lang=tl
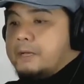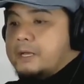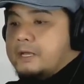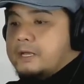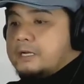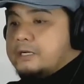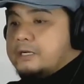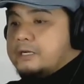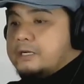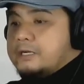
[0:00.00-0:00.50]

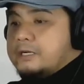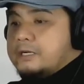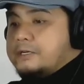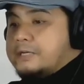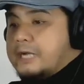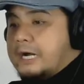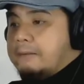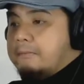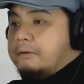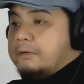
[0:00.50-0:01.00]

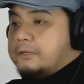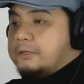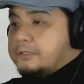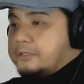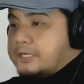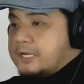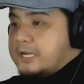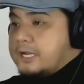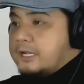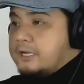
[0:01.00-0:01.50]

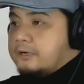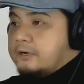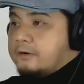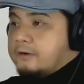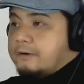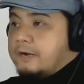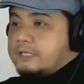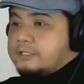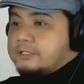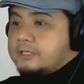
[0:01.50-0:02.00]
PWD.
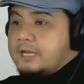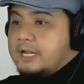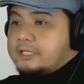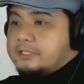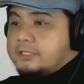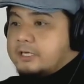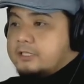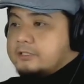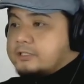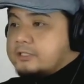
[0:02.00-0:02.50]

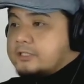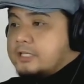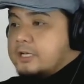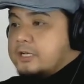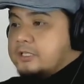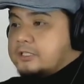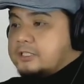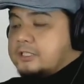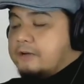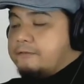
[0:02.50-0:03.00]
Congratulations
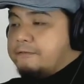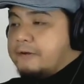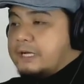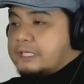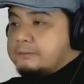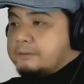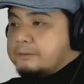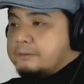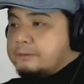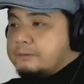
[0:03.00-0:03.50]
sa
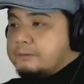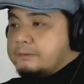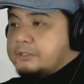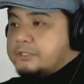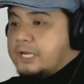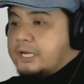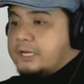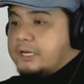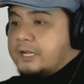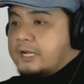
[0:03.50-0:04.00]
fast food
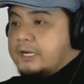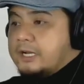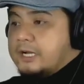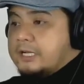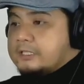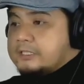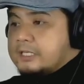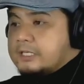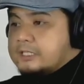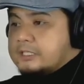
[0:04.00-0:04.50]
chain na yan
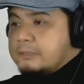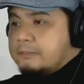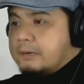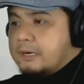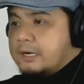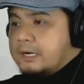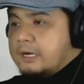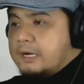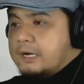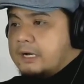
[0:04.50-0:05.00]
at uh, sa
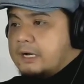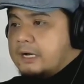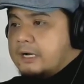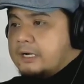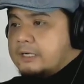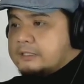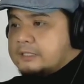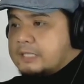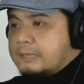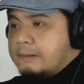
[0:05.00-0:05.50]
mga
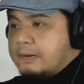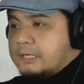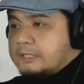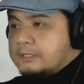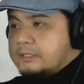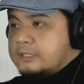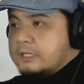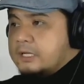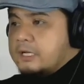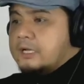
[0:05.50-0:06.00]

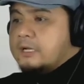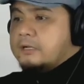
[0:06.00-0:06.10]
tamad,